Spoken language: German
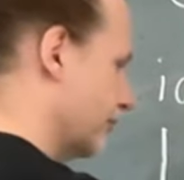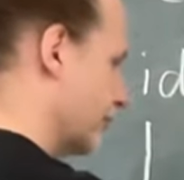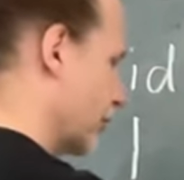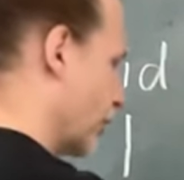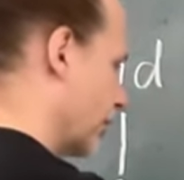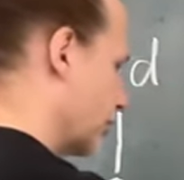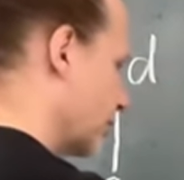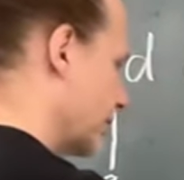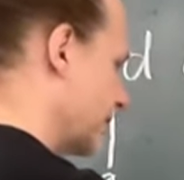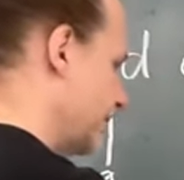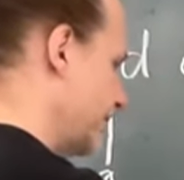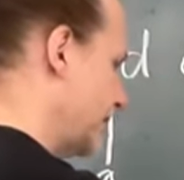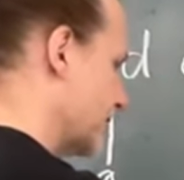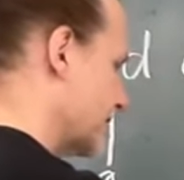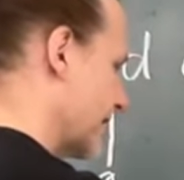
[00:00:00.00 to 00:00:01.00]
wir können ruhig
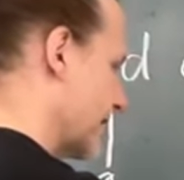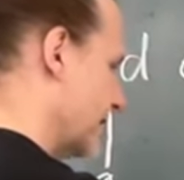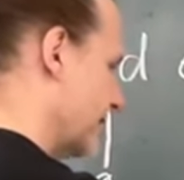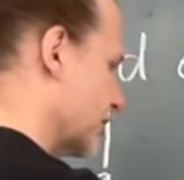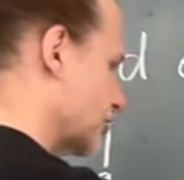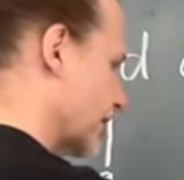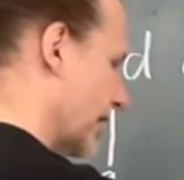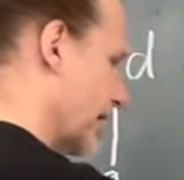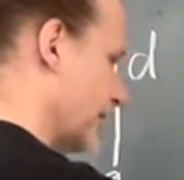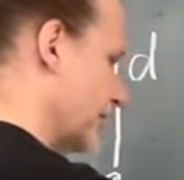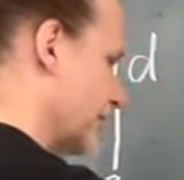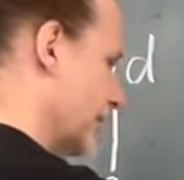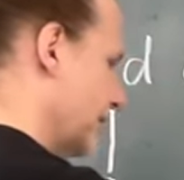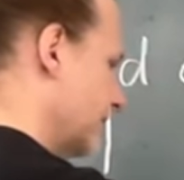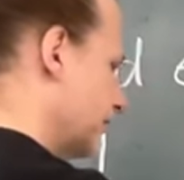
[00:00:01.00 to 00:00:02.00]
minus Alpha schreiben,
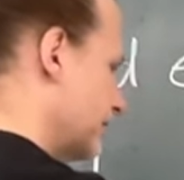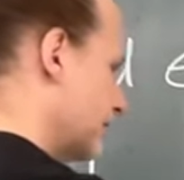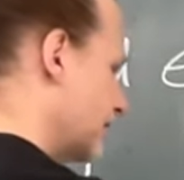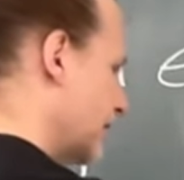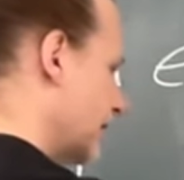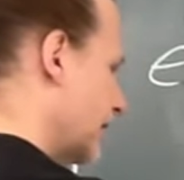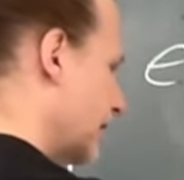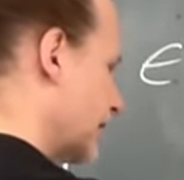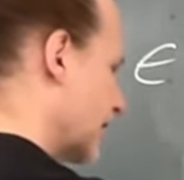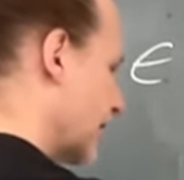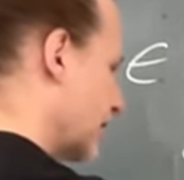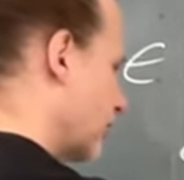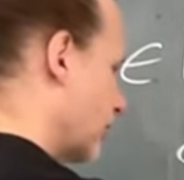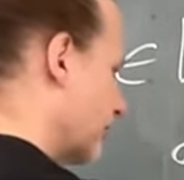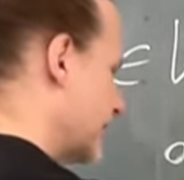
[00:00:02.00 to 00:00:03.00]
ne?
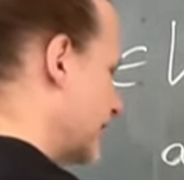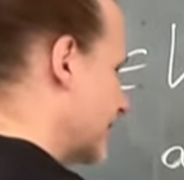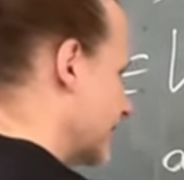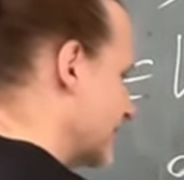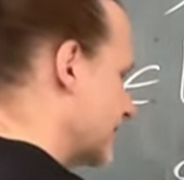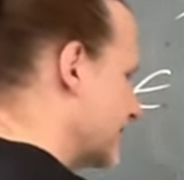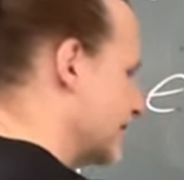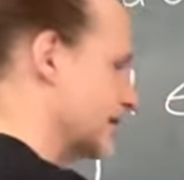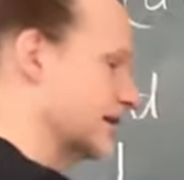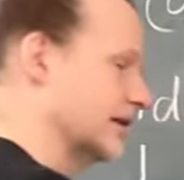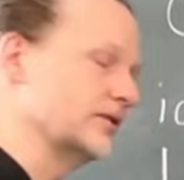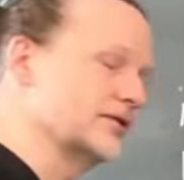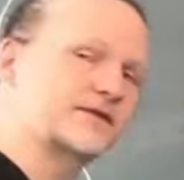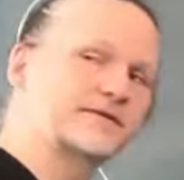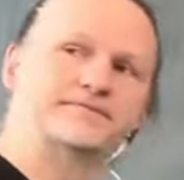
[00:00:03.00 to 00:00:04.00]
dann kommt die Identität
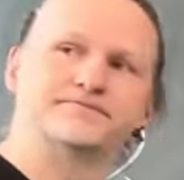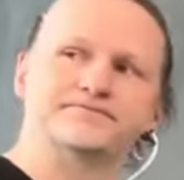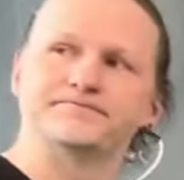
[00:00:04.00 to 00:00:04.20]
raus.